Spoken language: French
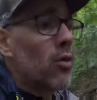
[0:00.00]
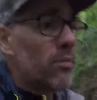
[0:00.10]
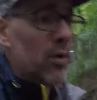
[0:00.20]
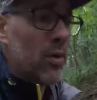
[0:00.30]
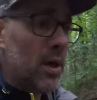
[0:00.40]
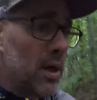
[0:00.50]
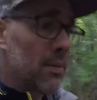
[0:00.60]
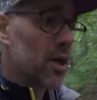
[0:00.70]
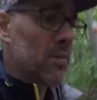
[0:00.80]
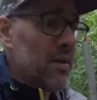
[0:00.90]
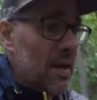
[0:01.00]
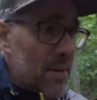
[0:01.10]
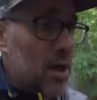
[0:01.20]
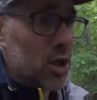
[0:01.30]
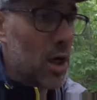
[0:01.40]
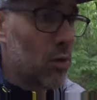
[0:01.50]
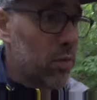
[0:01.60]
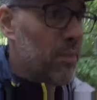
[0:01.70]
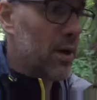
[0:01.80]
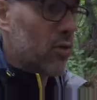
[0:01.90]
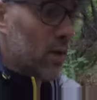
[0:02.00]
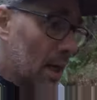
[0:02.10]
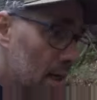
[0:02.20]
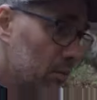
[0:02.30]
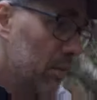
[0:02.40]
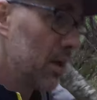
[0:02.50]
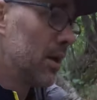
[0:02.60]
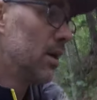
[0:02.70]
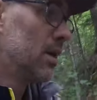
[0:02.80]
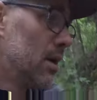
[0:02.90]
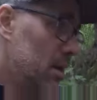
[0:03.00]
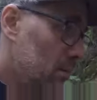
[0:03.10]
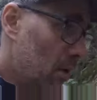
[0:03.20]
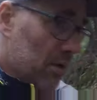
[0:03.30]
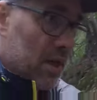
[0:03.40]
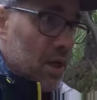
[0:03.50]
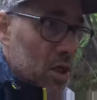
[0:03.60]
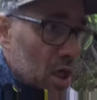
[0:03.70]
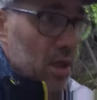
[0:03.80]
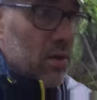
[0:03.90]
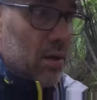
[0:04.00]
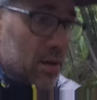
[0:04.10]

de pluie, ma chemise à manches longues pour pas être tout trempe, mon t-shirt.